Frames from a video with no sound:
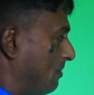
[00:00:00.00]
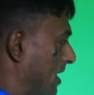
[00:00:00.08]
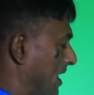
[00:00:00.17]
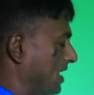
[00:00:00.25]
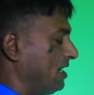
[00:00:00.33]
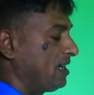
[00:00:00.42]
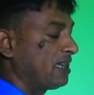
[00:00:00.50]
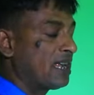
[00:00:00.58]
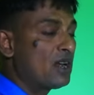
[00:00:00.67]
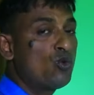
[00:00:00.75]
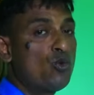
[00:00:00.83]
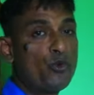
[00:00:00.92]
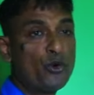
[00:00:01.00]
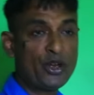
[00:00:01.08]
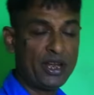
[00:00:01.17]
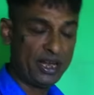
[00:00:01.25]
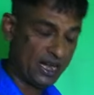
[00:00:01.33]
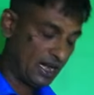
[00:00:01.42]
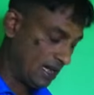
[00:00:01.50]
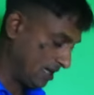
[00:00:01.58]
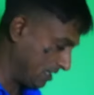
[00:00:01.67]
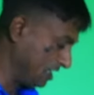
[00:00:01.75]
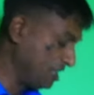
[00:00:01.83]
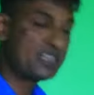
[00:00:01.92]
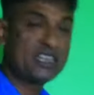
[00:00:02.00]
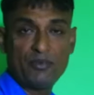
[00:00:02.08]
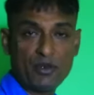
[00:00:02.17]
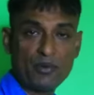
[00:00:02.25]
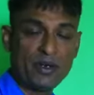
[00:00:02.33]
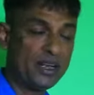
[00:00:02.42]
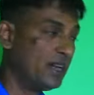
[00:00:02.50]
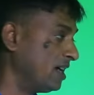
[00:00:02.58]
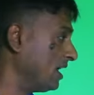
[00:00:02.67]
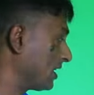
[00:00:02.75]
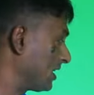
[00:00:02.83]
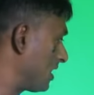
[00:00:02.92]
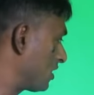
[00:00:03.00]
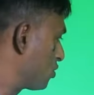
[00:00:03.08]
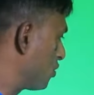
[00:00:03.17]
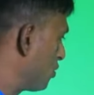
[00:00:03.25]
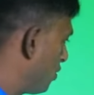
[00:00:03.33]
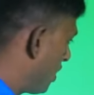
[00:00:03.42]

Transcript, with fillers: আলমারি তার উপরে নিচে পড়বে তার জন্য